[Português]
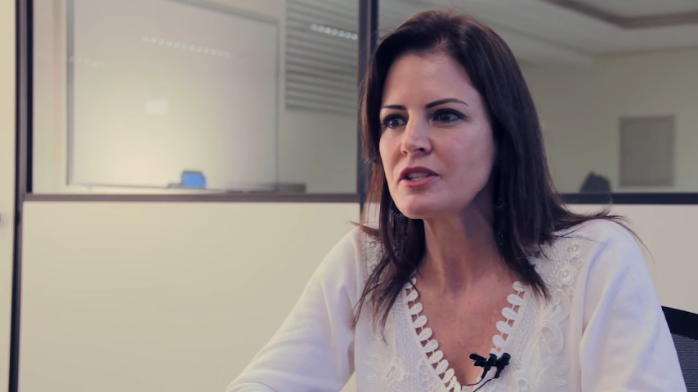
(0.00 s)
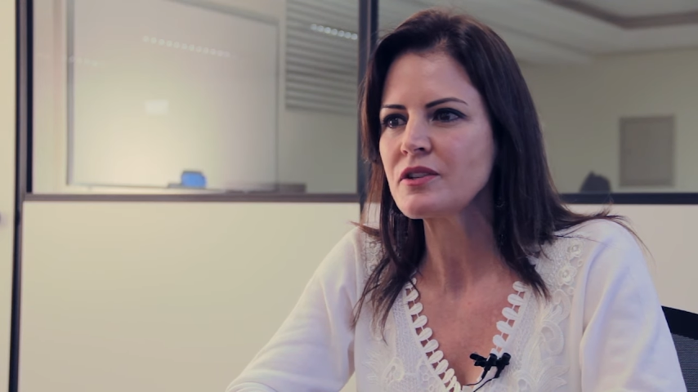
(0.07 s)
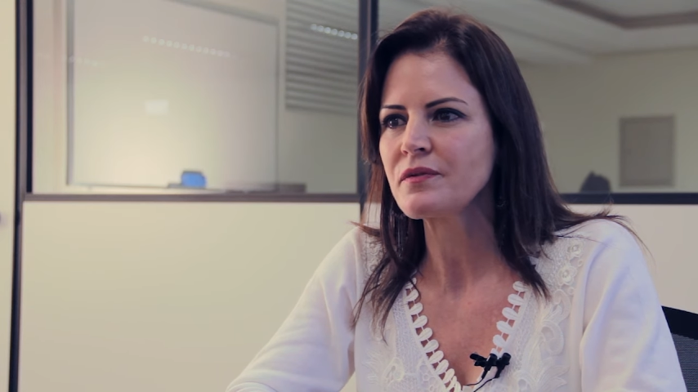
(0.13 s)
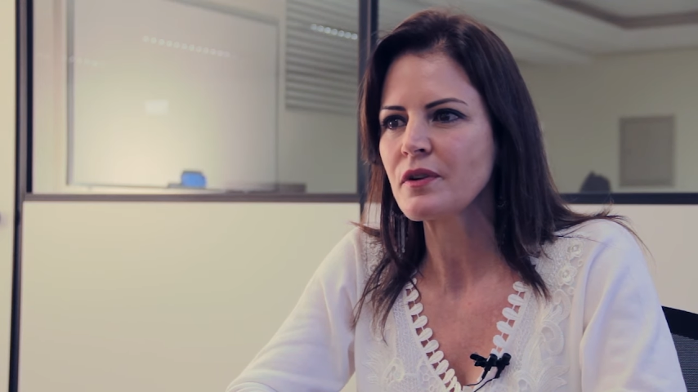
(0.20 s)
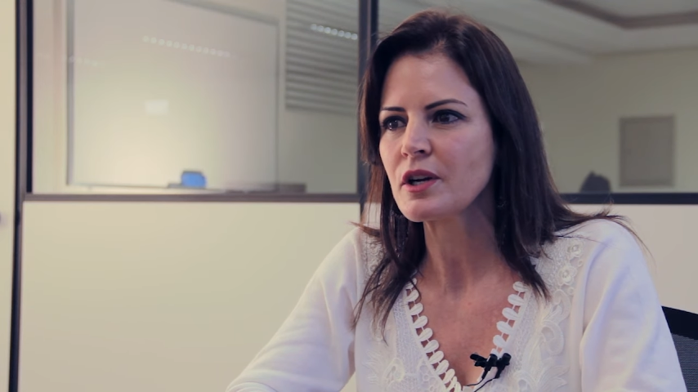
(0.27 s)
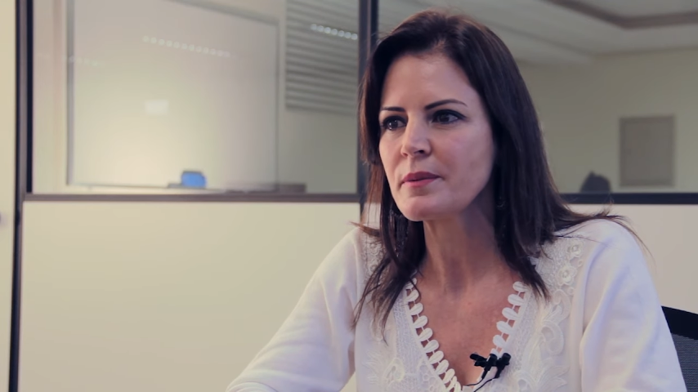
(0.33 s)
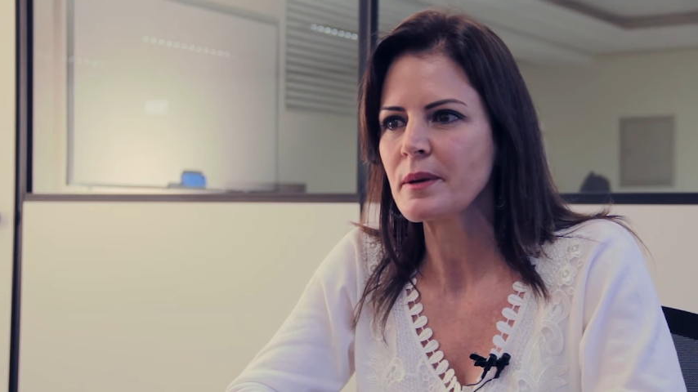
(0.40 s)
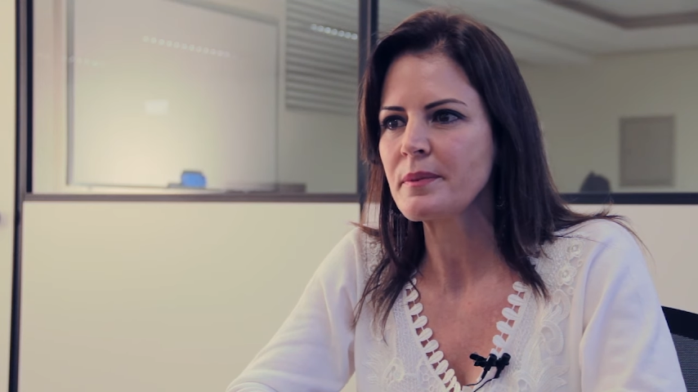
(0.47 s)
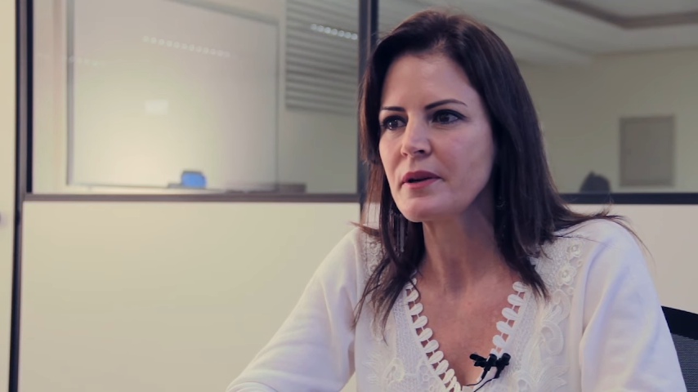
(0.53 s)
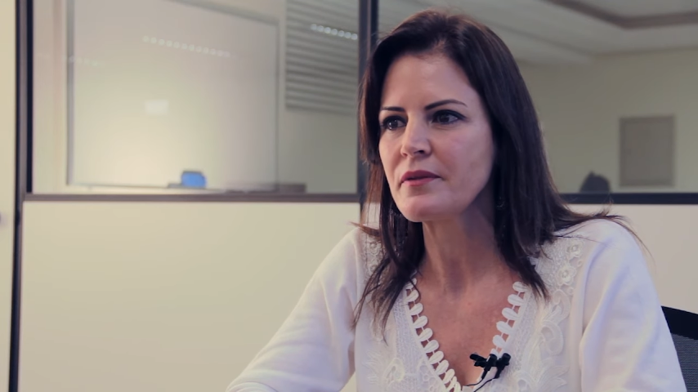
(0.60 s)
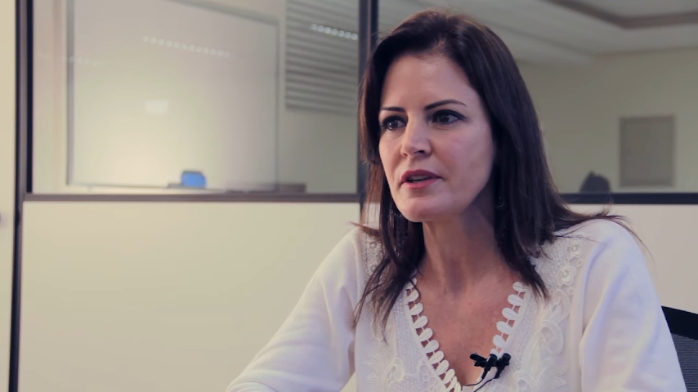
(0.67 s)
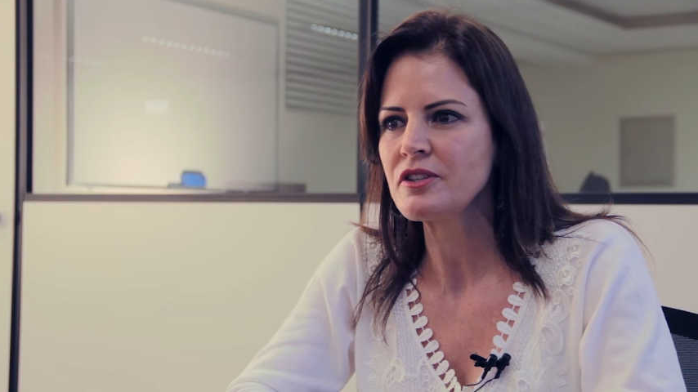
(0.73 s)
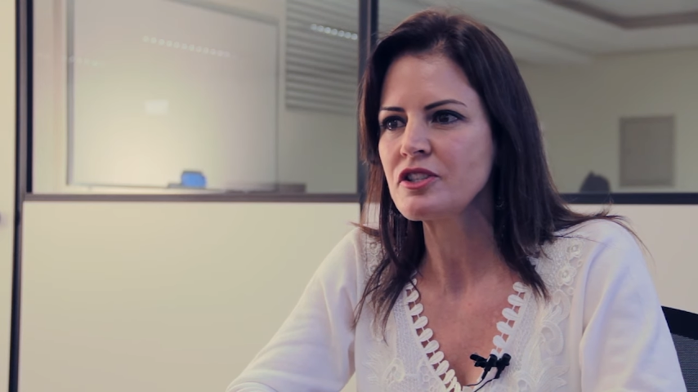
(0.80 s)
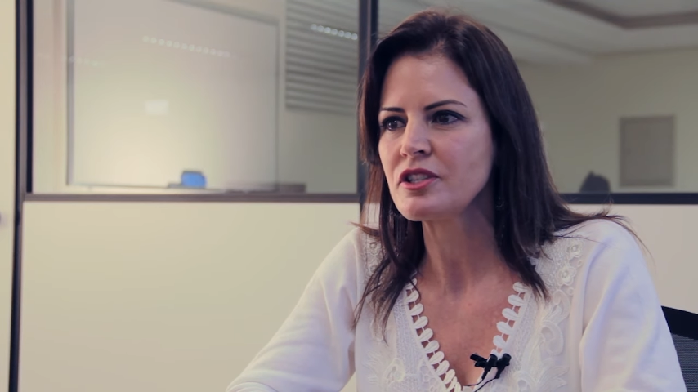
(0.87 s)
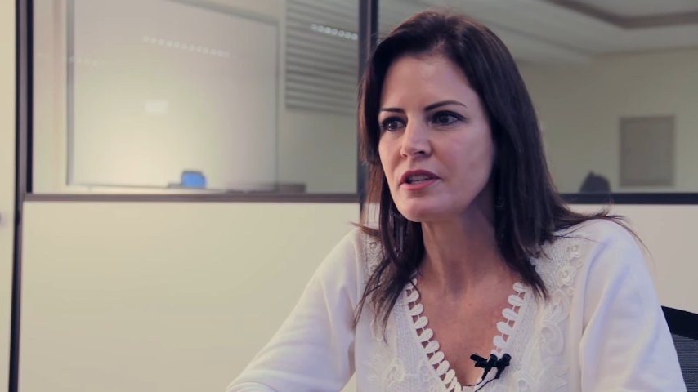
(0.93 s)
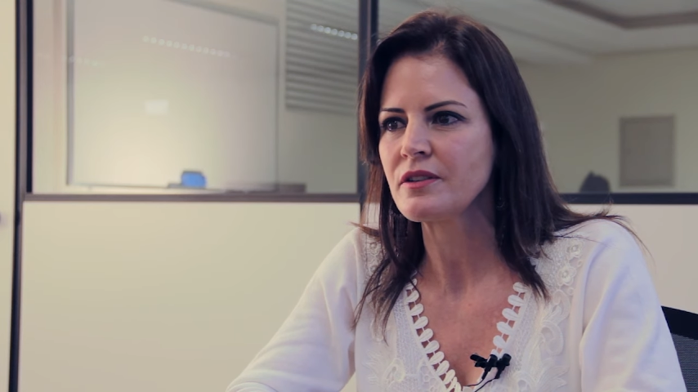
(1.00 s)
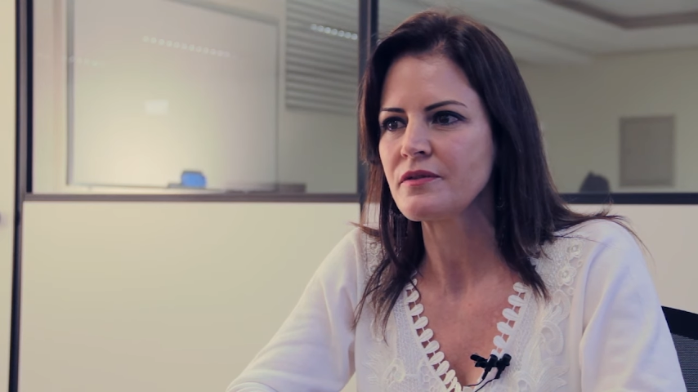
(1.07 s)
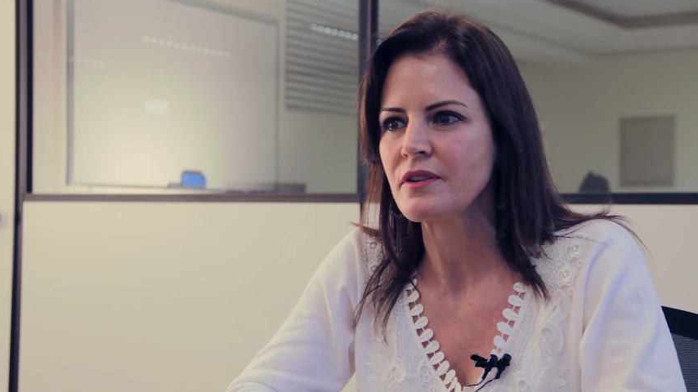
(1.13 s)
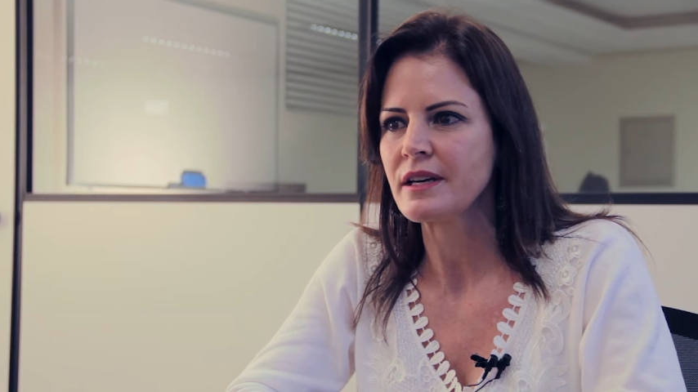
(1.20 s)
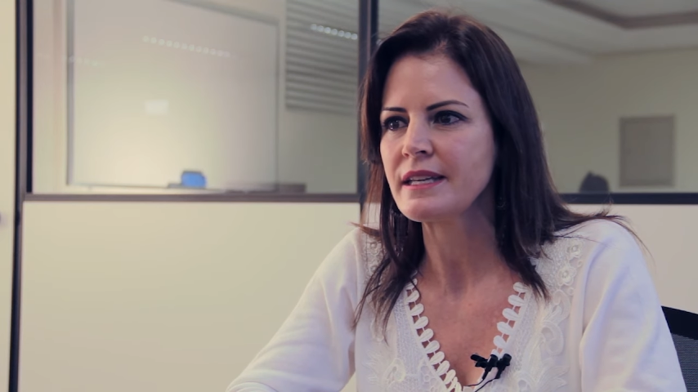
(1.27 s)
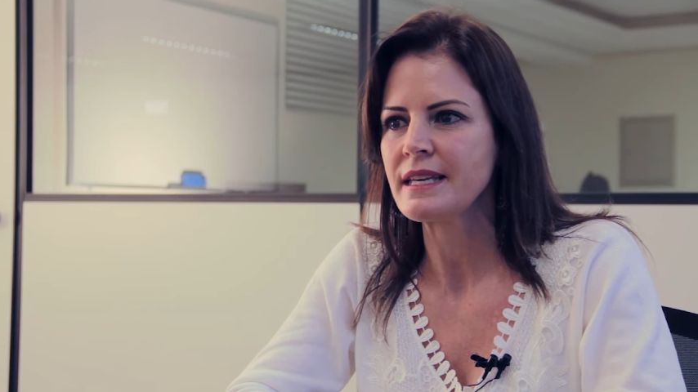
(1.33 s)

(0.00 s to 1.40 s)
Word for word: de forma preventiva